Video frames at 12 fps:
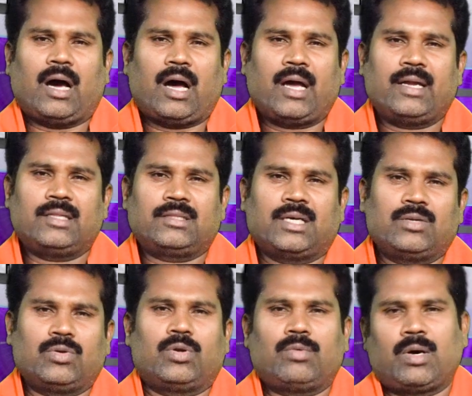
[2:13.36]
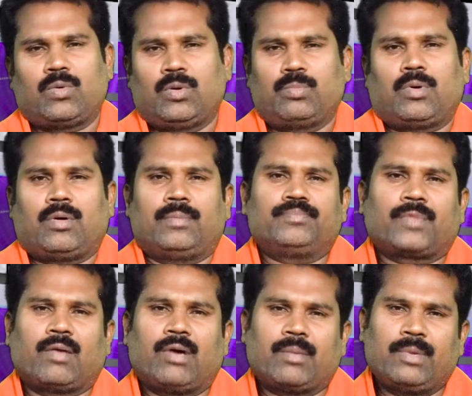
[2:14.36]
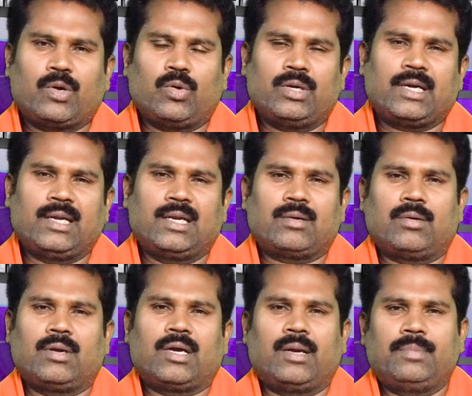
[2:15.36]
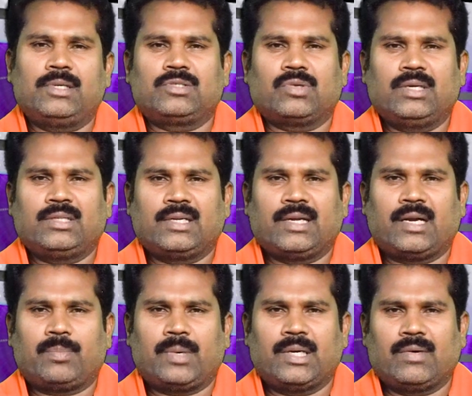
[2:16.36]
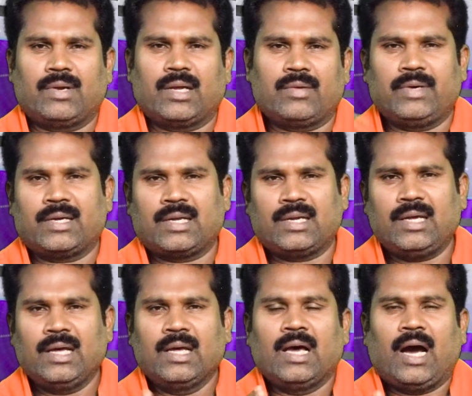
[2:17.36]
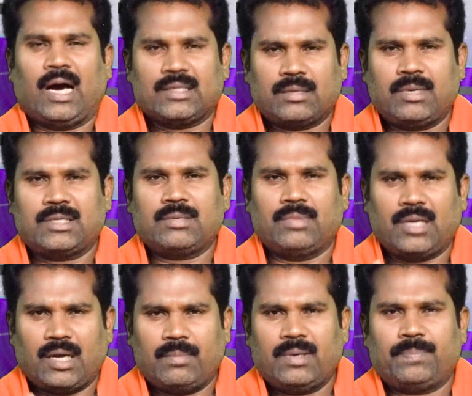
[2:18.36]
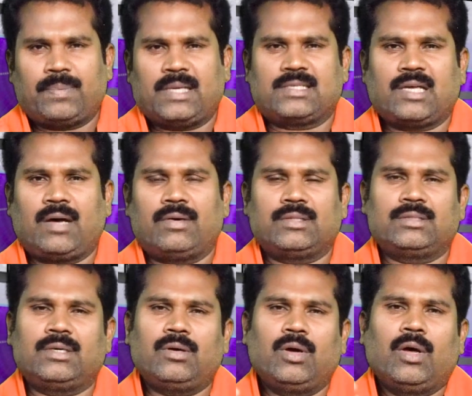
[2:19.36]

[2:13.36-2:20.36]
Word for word: ஆயிரத்தி ஐநூறுரூவா கொடுப்போம் வறுமை கோடி கீழே இருக்கவங்களுக்கு அப்படின்னு சொல்லி திரு எடப்பாடி அவர்கள் அறிவிக்கிறாரு அதன் மட்டும் இல்லாமல் ப்ளஸ்ஸாக வந்து